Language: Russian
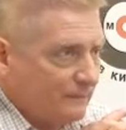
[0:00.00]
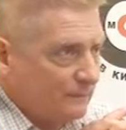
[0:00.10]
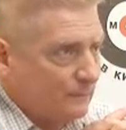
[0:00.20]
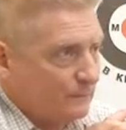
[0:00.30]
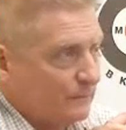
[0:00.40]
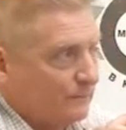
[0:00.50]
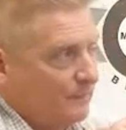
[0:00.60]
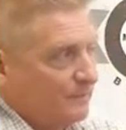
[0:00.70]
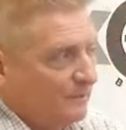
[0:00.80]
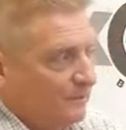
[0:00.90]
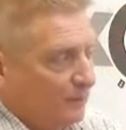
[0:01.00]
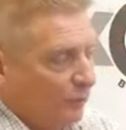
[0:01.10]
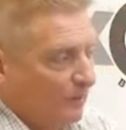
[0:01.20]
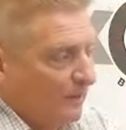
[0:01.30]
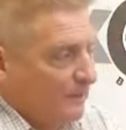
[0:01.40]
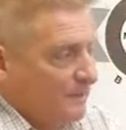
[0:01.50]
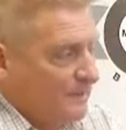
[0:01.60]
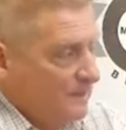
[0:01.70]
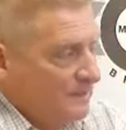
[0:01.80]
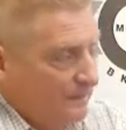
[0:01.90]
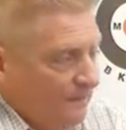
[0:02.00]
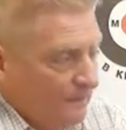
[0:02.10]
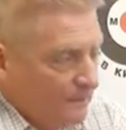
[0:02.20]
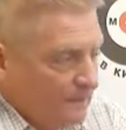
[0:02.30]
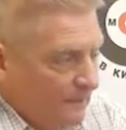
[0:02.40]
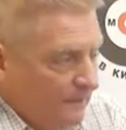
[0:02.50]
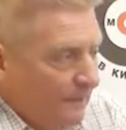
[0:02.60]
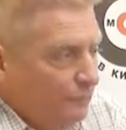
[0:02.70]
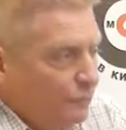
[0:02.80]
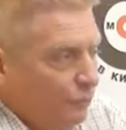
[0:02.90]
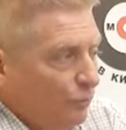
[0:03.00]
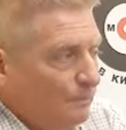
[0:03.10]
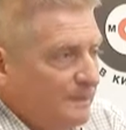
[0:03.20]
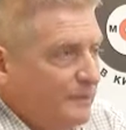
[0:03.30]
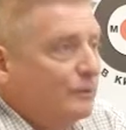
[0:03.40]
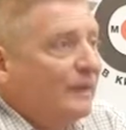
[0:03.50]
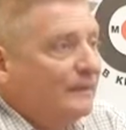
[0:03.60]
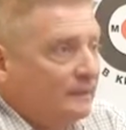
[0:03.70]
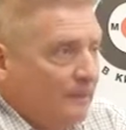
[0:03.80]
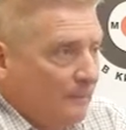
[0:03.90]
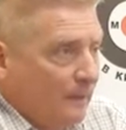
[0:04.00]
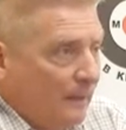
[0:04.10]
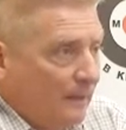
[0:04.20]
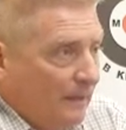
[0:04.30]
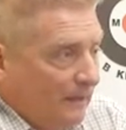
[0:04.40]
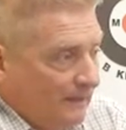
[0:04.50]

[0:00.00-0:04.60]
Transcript: Э, во-первых, любая оппозиция, когда мы заявляем другую позицию, это нормально.